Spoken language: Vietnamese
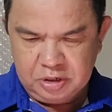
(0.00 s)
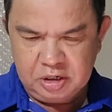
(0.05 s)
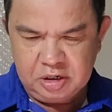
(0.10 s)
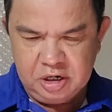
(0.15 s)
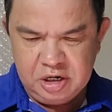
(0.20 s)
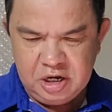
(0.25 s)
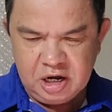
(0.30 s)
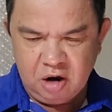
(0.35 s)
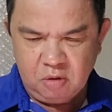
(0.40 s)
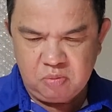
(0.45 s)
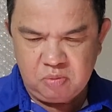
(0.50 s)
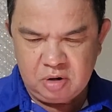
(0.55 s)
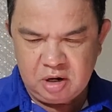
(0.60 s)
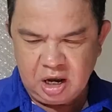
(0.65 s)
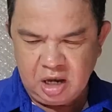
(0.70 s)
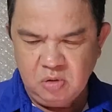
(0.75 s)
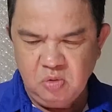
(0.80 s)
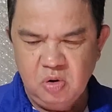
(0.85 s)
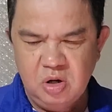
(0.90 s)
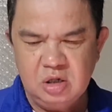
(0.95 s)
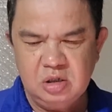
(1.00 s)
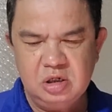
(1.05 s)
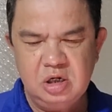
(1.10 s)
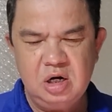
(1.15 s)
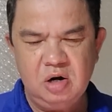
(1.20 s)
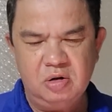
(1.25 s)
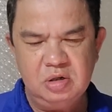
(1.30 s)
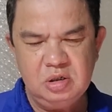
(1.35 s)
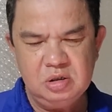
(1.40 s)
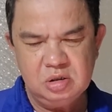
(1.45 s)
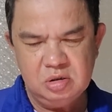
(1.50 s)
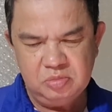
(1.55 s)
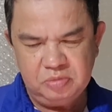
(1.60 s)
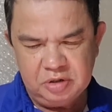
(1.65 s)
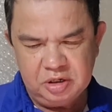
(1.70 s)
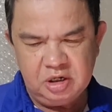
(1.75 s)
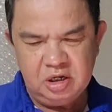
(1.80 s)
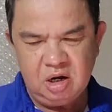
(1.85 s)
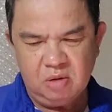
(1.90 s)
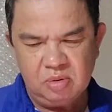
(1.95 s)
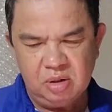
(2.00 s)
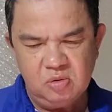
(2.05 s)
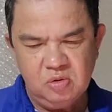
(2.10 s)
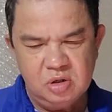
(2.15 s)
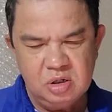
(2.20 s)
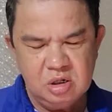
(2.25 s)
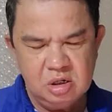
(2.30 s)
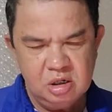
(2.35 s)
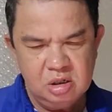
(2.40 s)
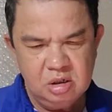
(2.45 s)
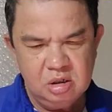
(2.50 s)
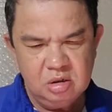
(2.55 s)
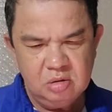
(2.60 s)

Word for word: viện y học hải quân xin lỗi viện y học hải quân